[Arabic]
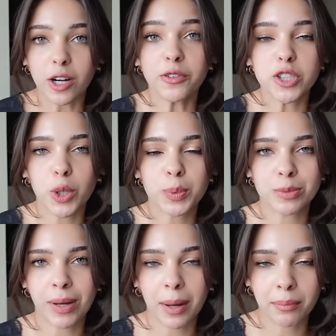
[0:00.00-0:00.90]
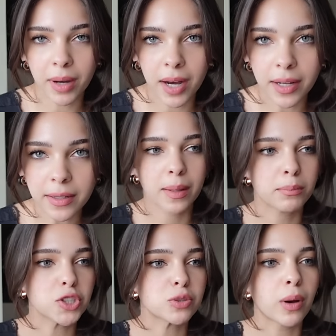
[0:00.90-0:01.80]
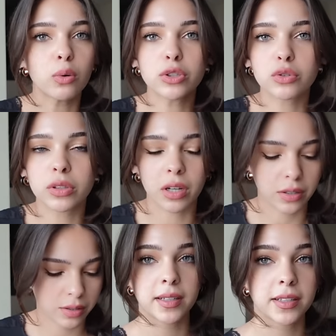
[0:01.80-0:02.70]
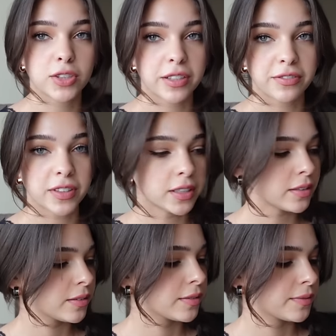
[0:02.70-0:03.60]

كوفي شوبس بعمان مش معقول شو كتار شايفين